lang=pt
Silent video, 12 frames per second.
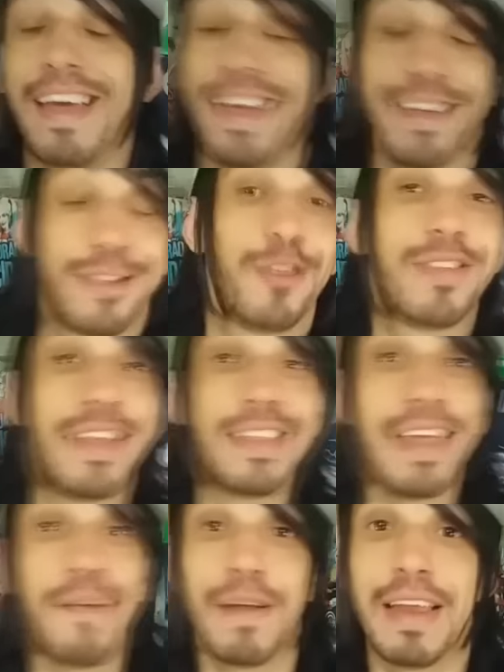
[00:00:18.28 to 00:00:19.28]
Olá, esse é o
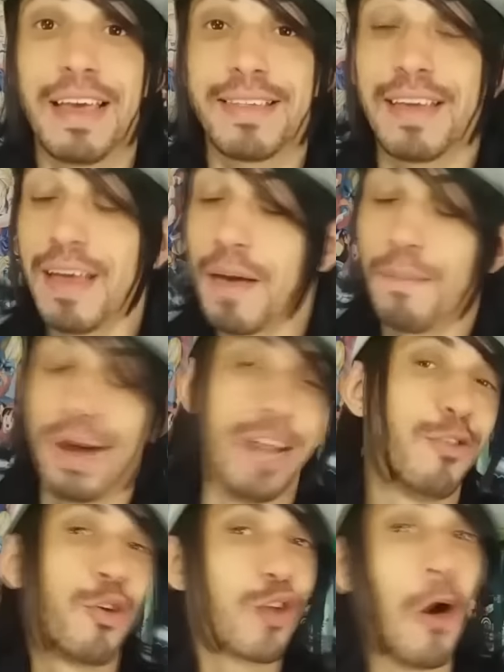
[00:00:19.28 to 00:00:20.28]
ZT, beleza?
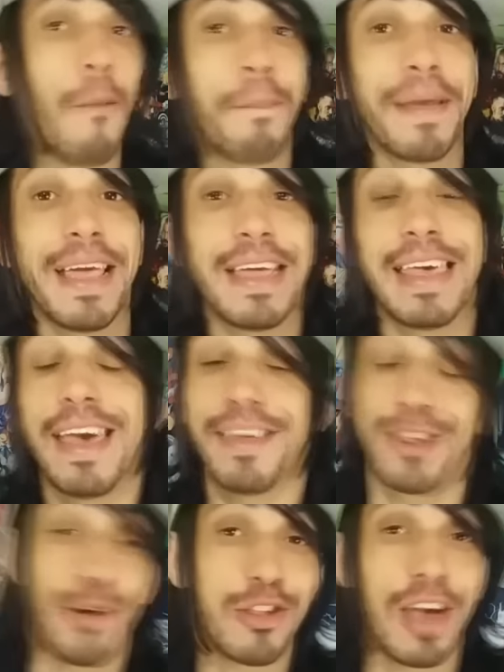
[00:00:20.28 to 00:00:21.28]
Mano, eu sou o Pink e
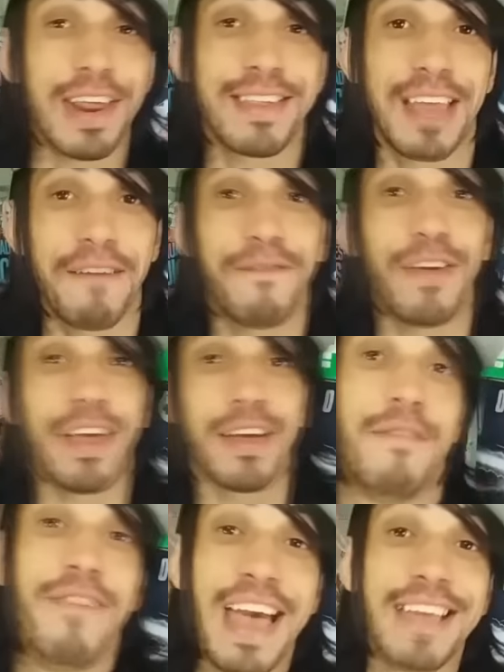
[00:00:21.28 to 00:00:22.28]
esse é o História Sem Fim.
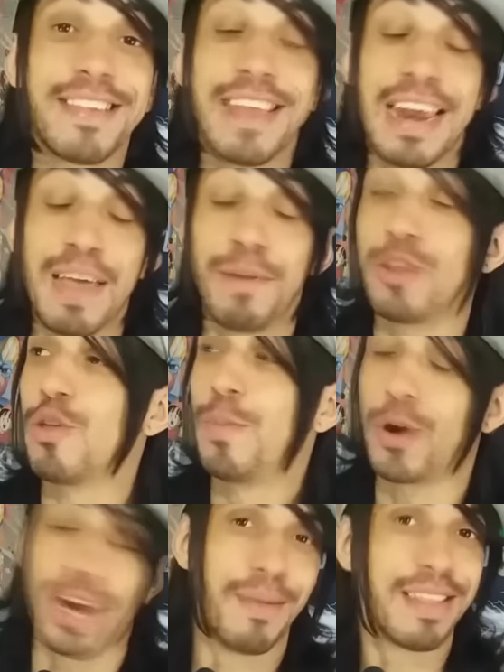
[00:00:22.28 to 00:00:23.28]
Véi, você lembra do
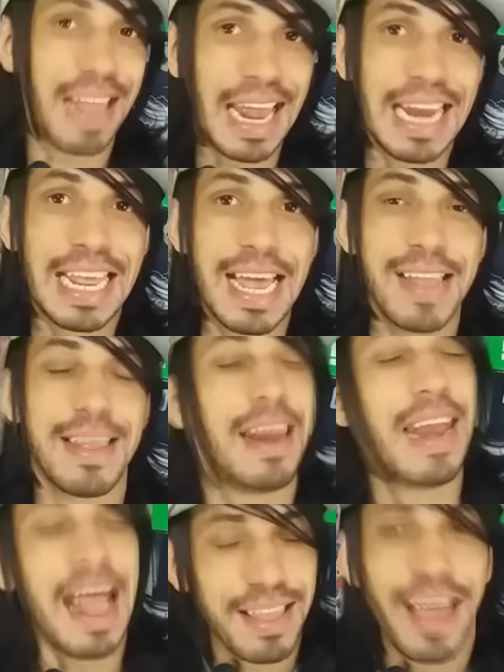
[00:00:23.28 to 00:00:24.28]
programa da Eliana
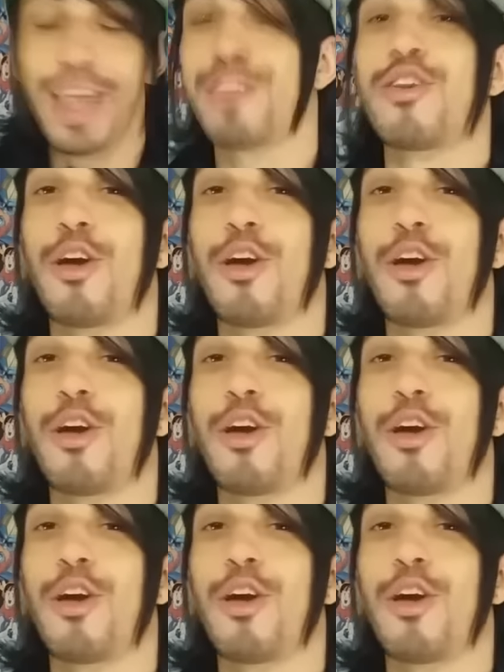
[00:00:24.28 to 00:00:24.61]
lá na Rede